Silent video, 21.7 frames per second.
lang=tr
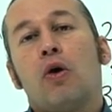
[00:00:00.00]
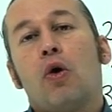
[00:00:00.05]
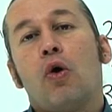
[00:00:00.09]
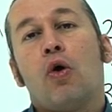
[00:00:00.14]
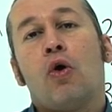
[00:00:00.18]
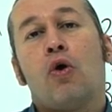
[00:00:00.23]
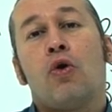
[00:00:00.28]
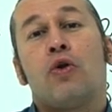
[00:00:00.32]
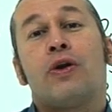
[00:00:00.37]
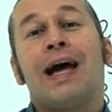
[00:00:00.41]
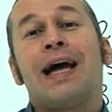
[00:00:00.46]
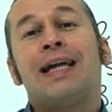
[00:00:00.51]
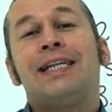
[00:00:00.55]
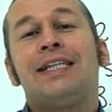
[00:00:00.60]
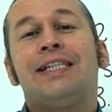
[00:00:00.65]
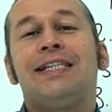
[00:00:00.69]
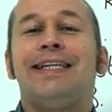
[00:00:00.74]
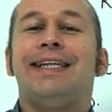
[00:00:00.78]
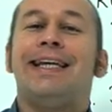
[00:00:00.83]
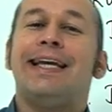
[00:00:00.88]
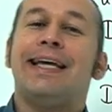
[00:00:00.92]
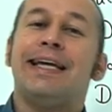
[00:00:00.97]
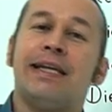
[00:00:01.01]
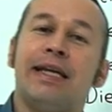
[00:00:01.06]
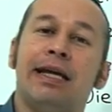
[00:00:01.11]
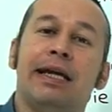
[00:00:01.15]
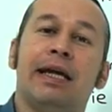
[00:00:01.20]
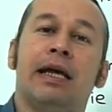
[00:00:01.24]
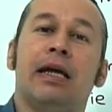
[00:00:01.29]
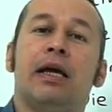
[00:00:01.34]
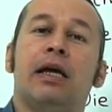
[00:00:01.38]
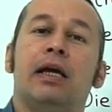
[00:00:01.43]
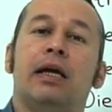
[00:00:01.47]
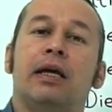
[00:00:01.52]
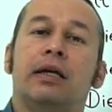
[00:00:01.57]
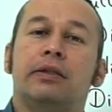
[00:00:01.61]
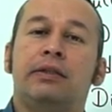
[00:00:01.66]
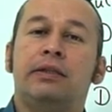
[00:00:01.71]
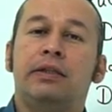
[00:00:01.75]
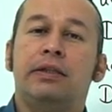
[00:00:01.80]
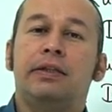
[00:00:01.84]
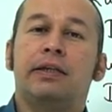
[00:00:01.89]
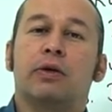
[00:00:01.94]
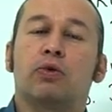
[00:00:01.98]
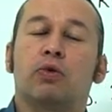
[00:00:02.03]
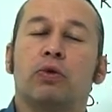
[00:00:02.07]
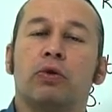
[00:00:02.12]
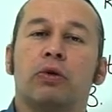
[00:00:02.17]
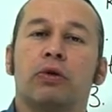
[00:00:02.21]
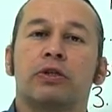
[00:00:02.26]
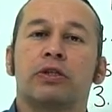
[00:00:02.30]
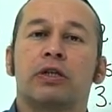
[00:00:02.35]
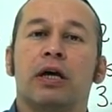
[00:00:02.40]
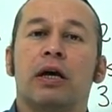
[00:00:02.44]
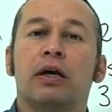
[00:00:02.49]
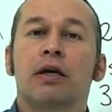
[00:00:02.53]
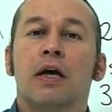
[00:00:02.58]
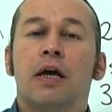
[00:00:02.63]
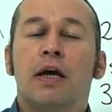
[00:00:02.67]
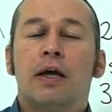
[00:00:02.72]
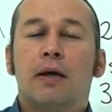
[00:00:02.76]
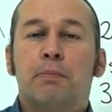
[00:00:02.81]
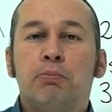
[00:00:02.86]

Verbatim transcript: öğrencileri diyecek olursak